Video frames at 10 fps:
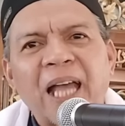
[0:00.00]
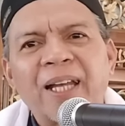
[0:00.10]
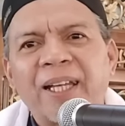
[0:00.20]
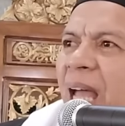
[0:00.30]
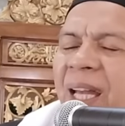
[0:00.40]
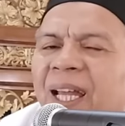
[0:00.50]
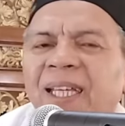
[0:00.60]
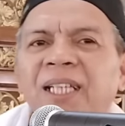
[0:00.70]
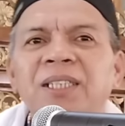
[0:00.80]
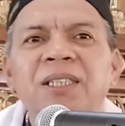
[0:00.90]
tan tanah
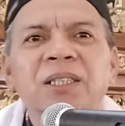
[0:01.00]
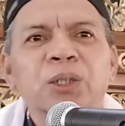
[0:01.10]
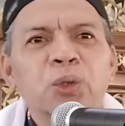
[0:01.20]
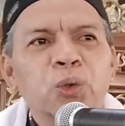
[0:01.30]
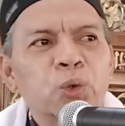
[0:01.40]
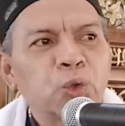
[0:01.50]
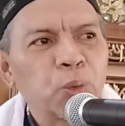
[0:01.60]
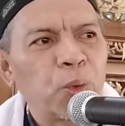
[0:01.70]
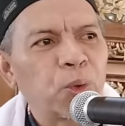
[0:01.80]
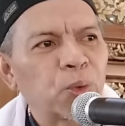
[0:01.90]
yang
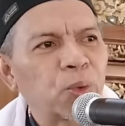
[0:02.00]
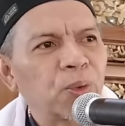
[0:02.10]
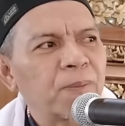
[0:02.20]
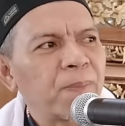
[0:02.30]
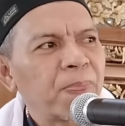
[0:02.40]
subur.